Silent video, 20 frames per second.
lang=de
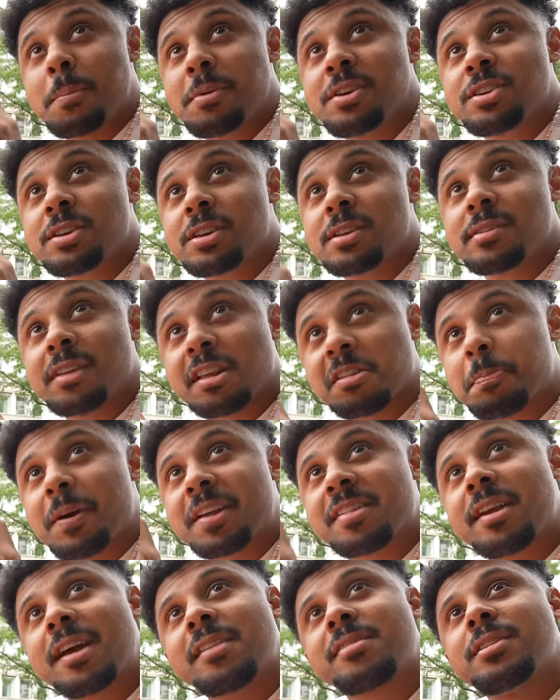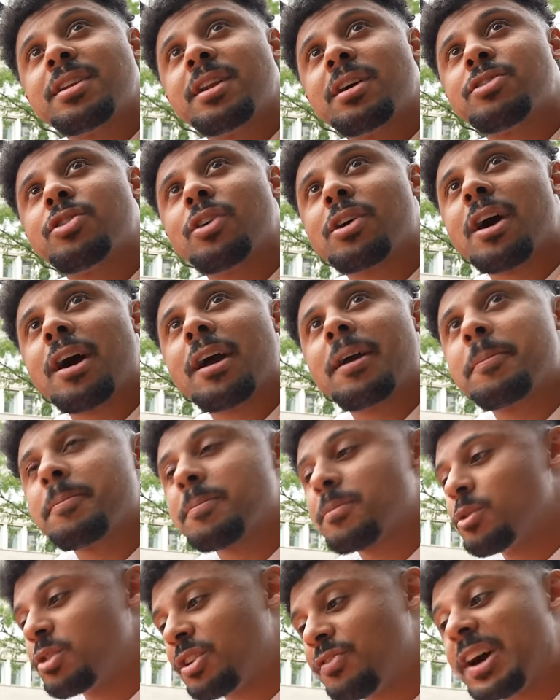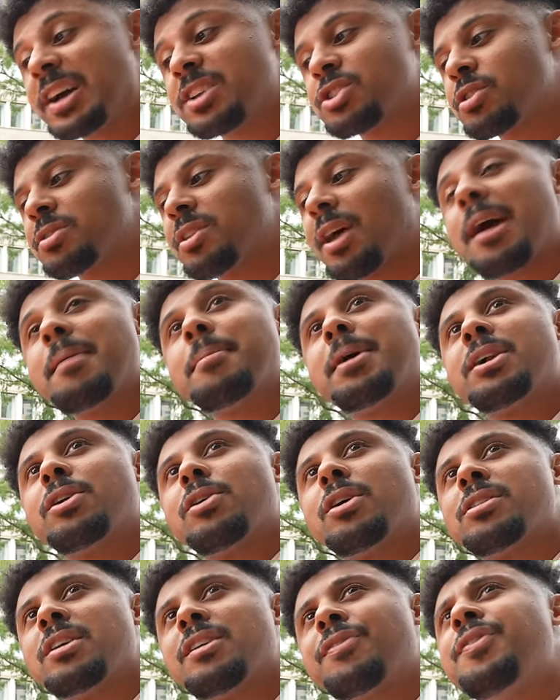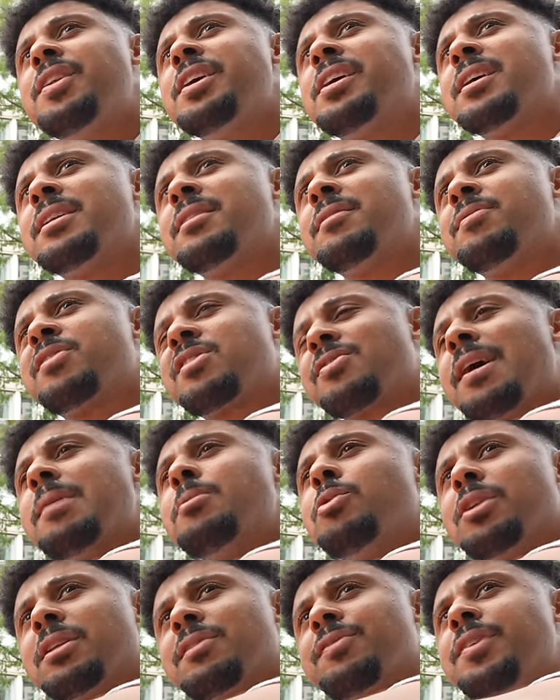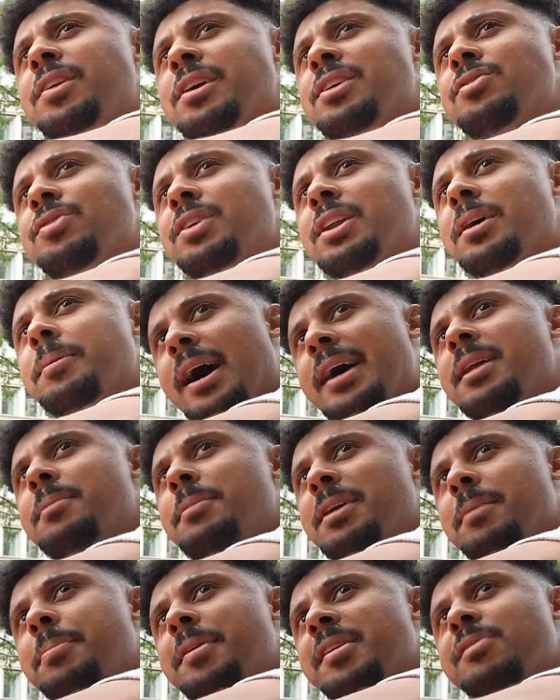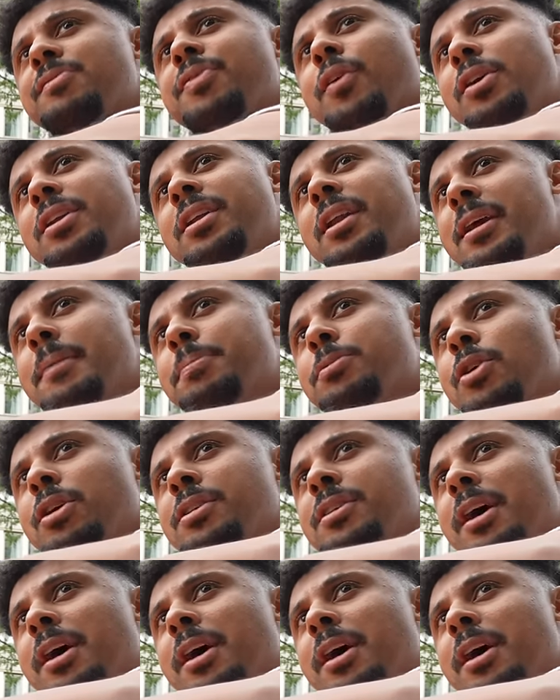mich das beste Essen in der Türkei. Und ich war jetzt schon dreimal dort. Ich fliege in zwei Monaten fliege ich wieder. Einer meiner besten Freunde lebt dort,